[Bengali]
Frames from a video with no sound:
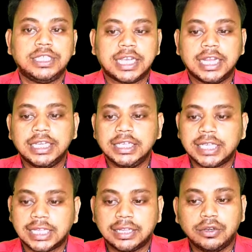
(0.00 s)
যেখানে
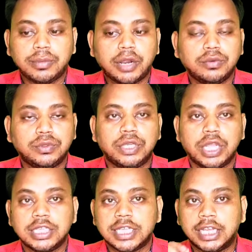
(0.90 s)
সাধারণ মানুষ
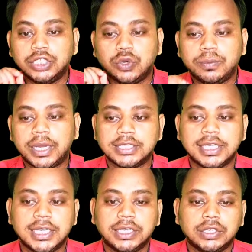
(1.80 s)
সাড়ে ছ
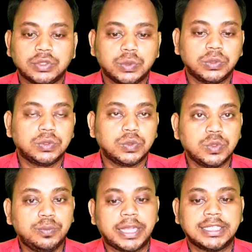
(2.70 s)
পার্সেন্ট
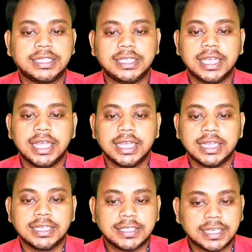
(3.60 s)
সুদ পাচ্ছে
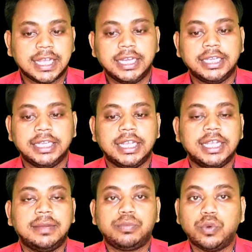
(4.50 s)
সেখানে
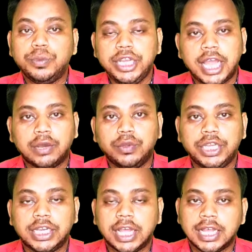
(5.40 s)
প্রবীণ
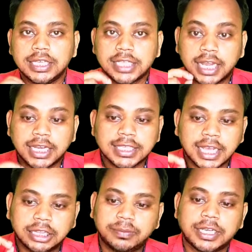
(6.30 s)
নাগরিকরা সাড়ে
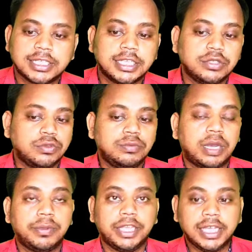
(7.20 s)
সাত পার্সেন্ট সুদ
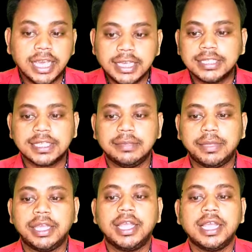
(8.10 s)
পাবে এই
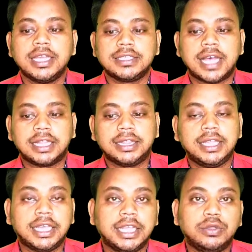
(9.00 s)
স্কিমে সাত
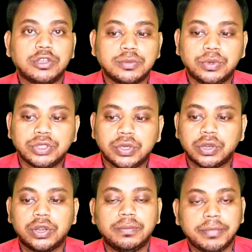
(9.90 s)
থেকে দশ বছর
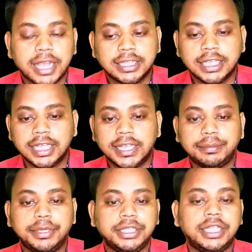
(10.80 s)
মেয়াদে
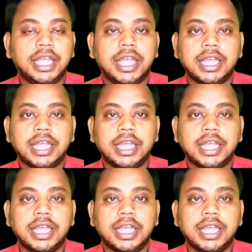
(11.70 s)
এফডিতে